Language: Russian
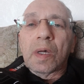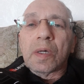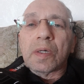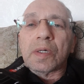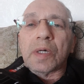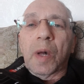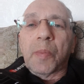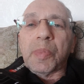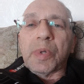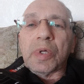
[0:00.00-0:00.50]

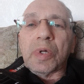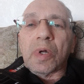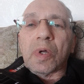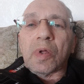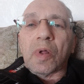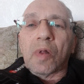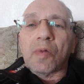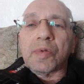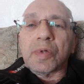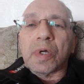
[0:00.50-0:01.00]
Я
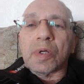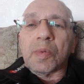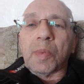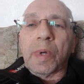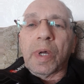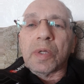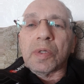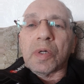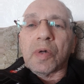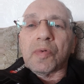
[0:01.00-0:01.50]
приехал в
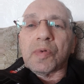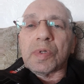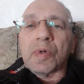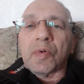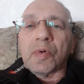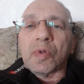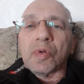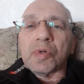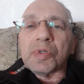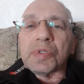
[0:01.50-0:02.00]
Германию в
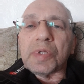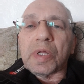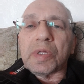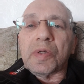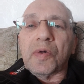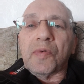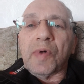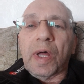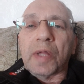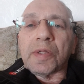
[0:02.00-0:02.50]

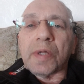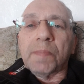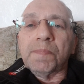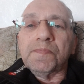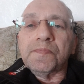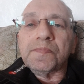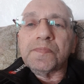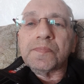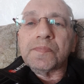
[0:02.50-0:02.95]
99-м,